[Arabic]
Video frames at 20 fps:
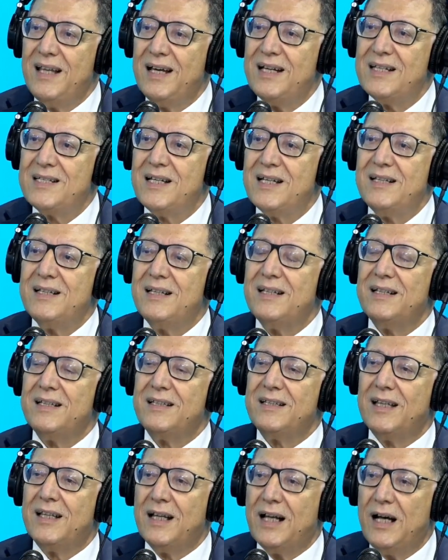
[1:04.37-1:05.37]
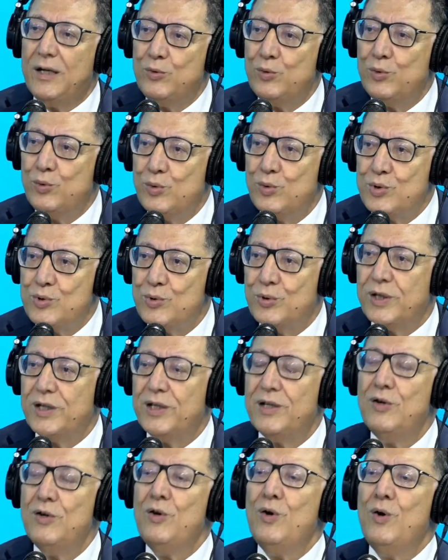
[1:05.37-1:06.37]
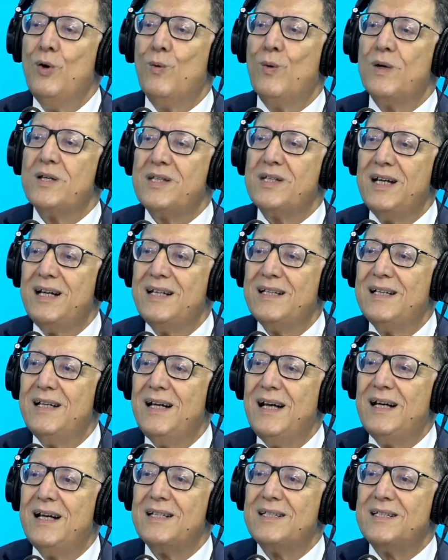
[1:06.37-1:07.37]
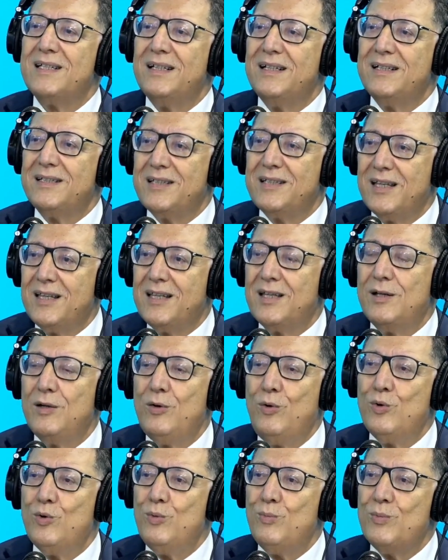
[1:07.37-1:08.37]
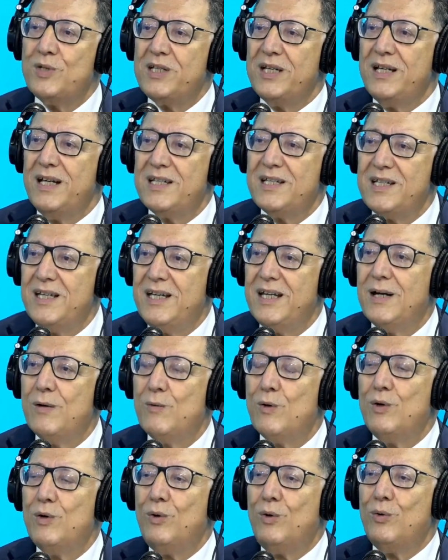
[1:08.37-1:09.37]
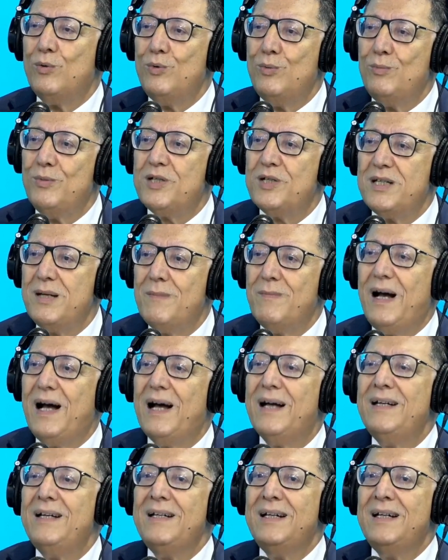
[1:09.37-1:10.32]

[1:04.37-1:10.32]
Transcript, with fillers: سادة القانون الدستوري وسادة أساتذة العلوم السياسية والعلوم الاجتماع